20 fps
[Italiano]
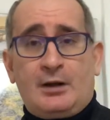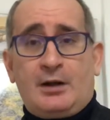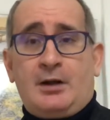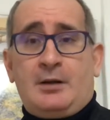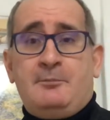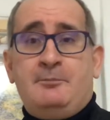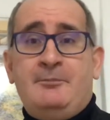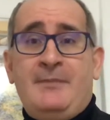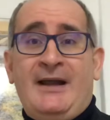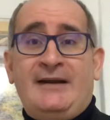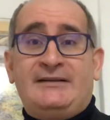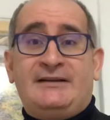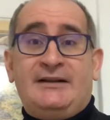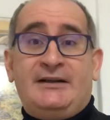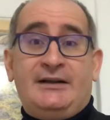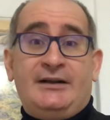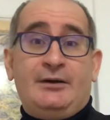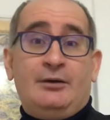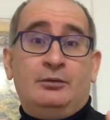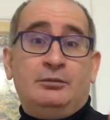
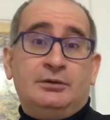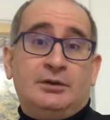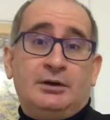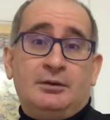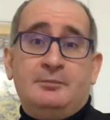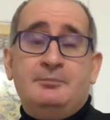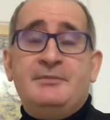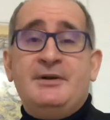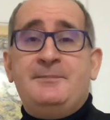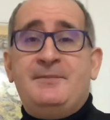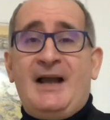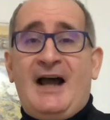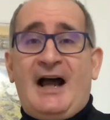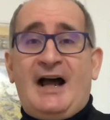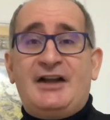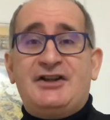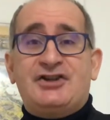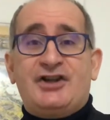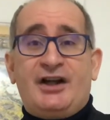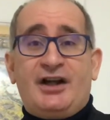metti un mi
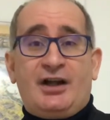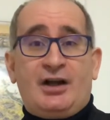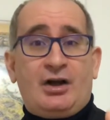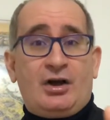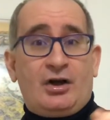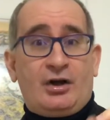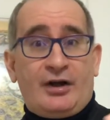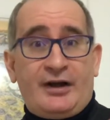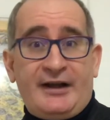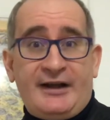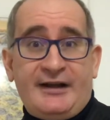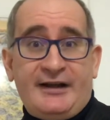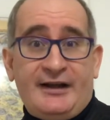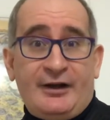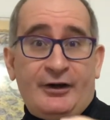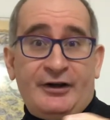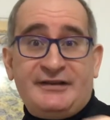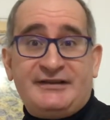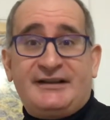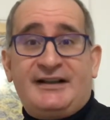piace e
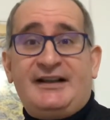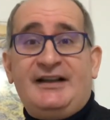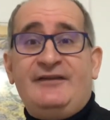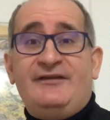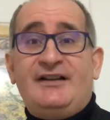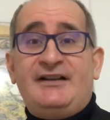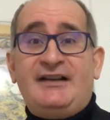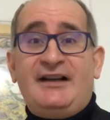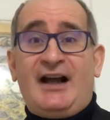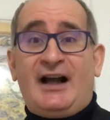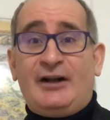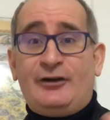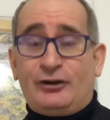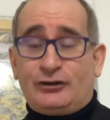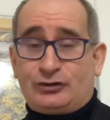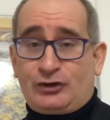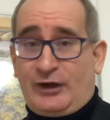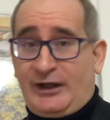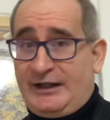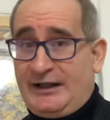iscriviti al
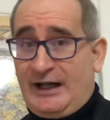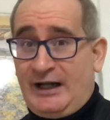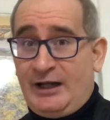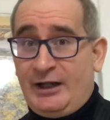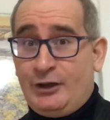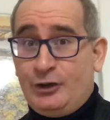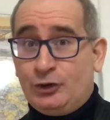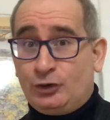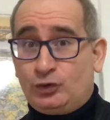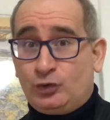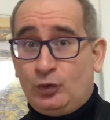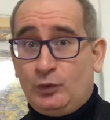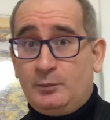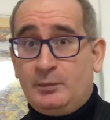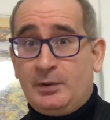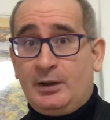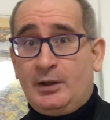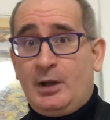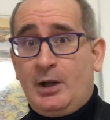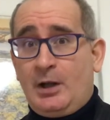nostro canale YouTube